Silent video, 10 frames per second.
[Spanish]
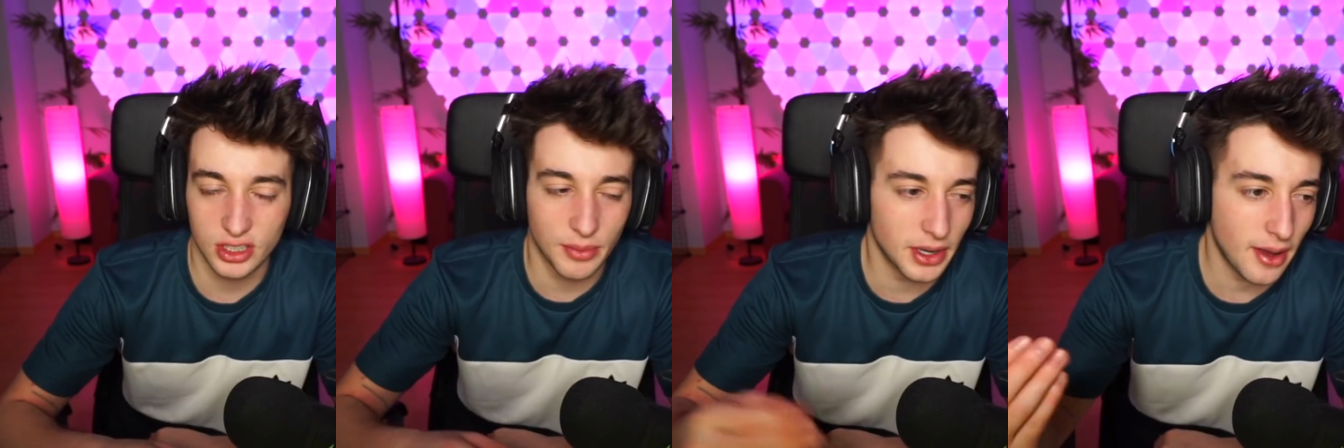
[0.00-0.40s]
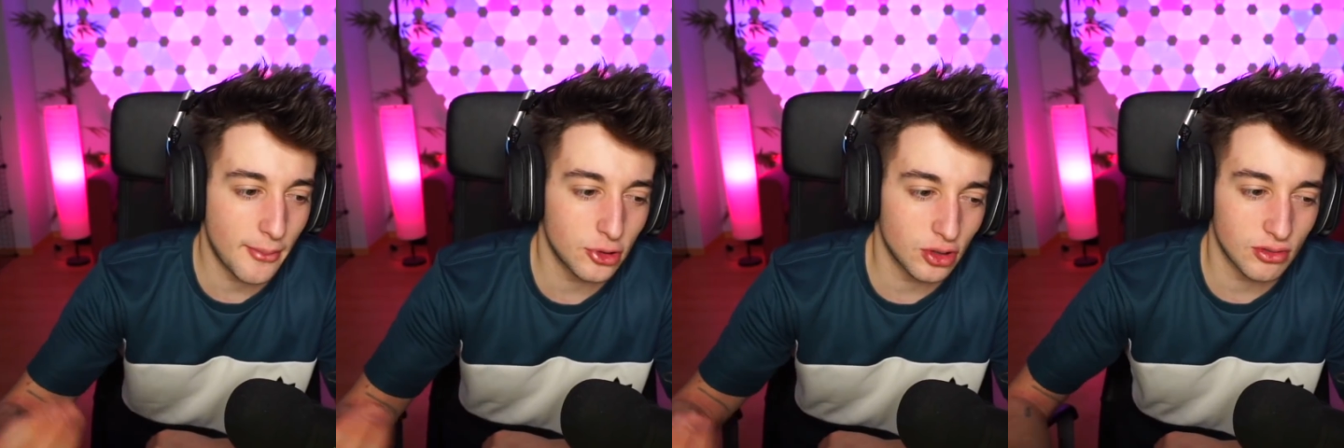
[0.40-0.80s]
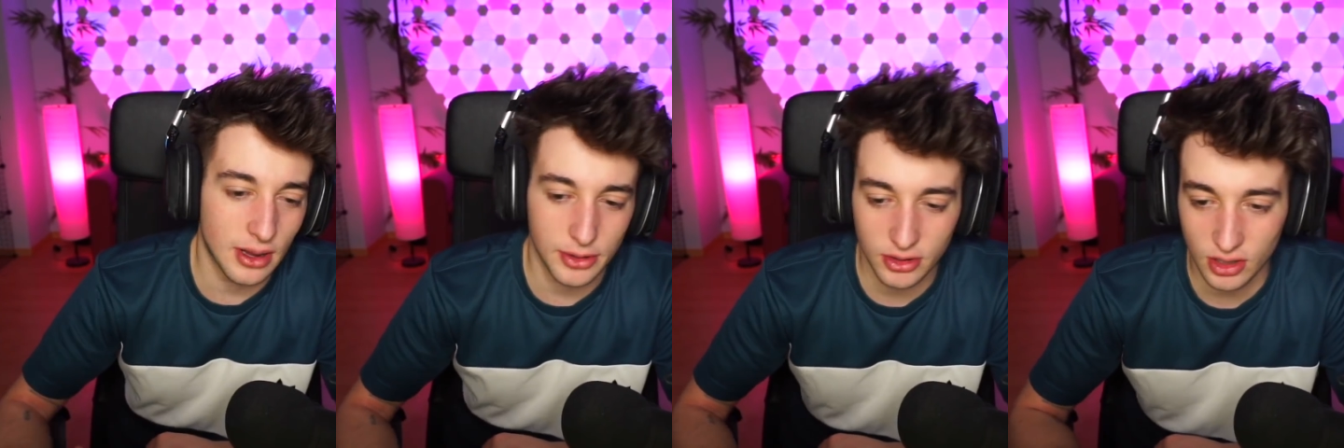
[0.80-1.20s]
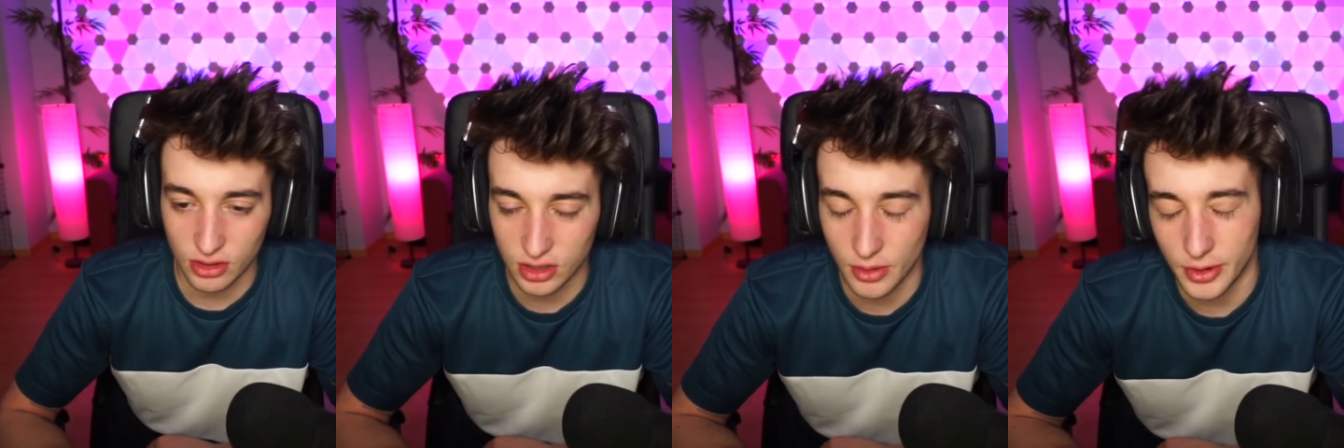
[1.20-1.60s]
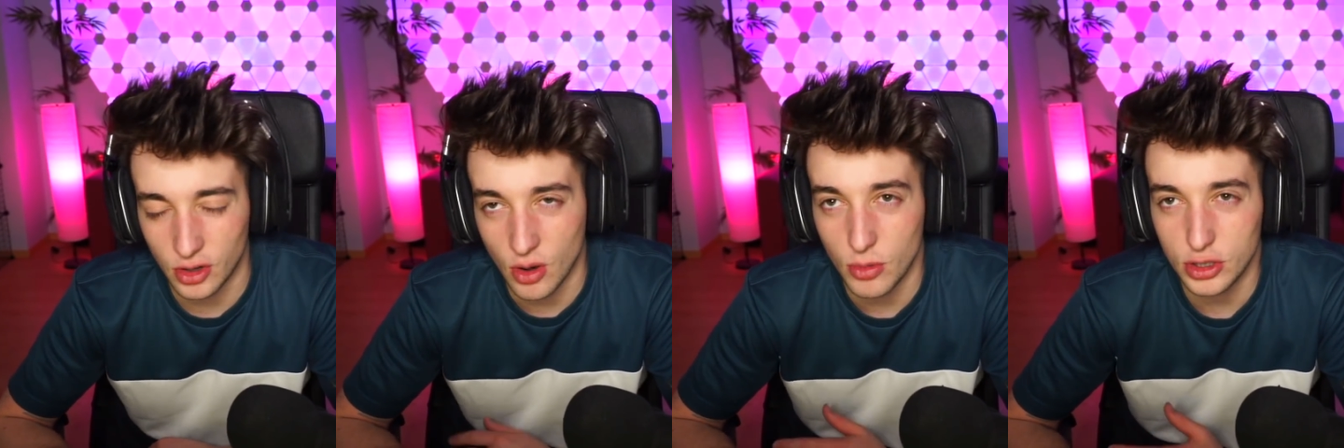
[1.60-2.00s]
siempre que monto en un avión digo, tío, pero
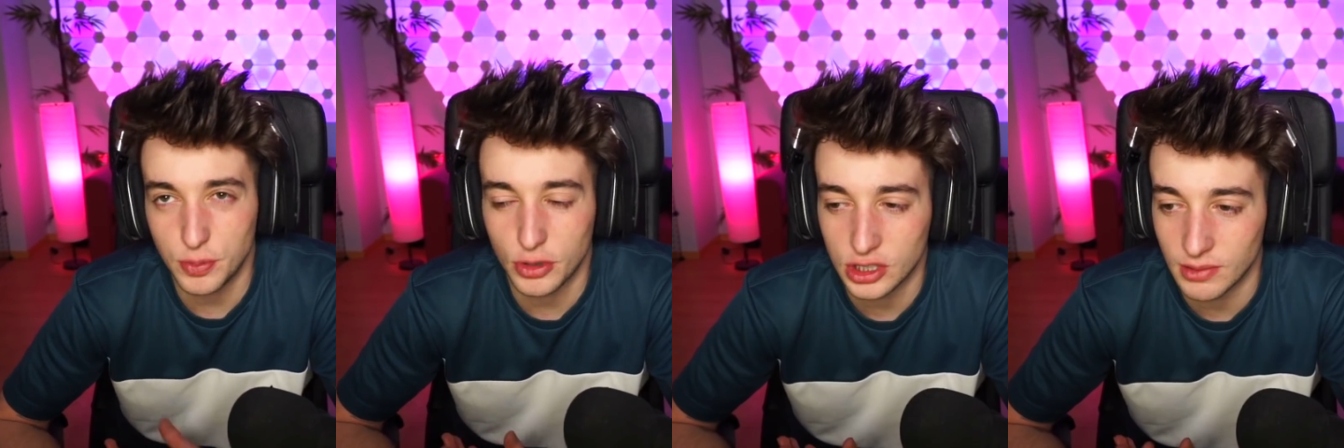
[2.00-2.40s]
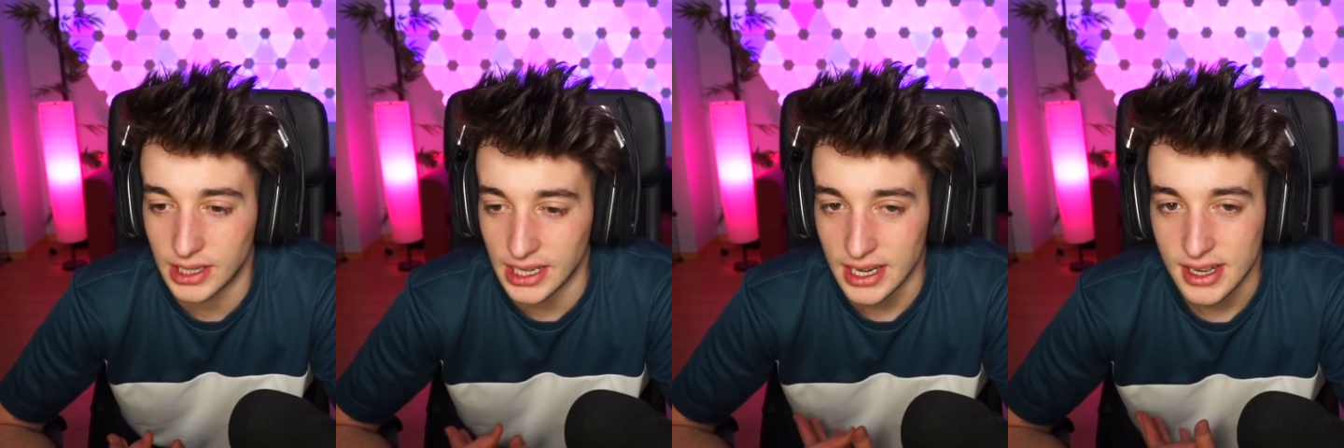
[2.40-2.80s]
¿cómo es posible